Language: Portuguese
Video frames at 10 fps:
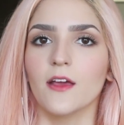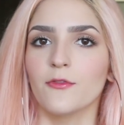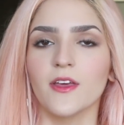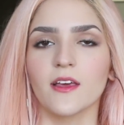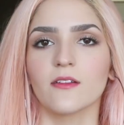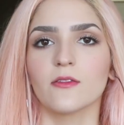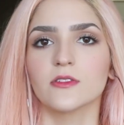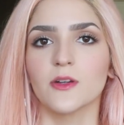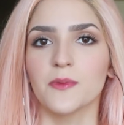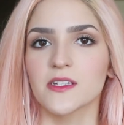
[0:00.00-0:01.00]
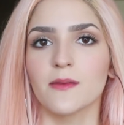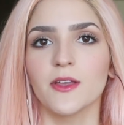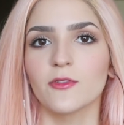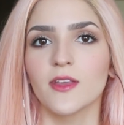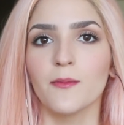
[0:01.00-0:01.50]
Enfim, seu
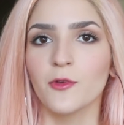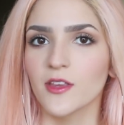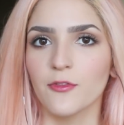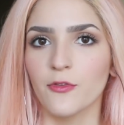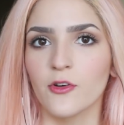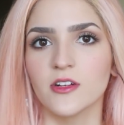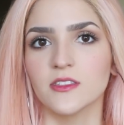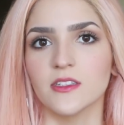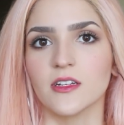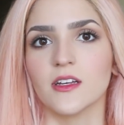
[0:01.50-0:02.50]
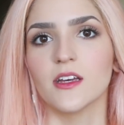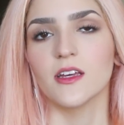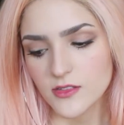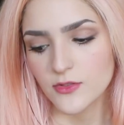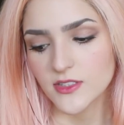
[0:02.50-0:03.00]
pensamento tem muita força.
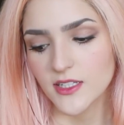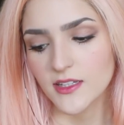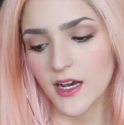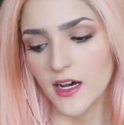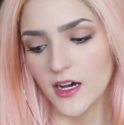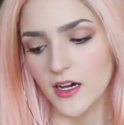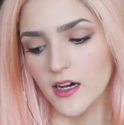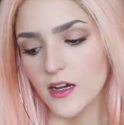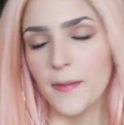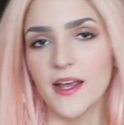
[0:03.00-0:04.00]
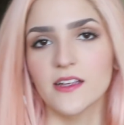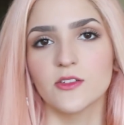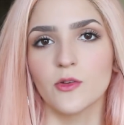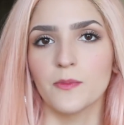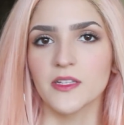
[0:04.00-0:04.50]
Se você tá
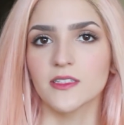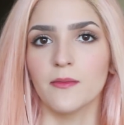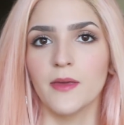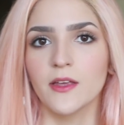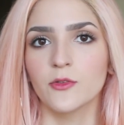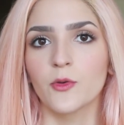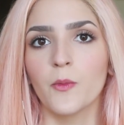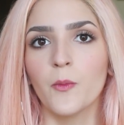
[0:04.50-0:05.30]
preso num pensamento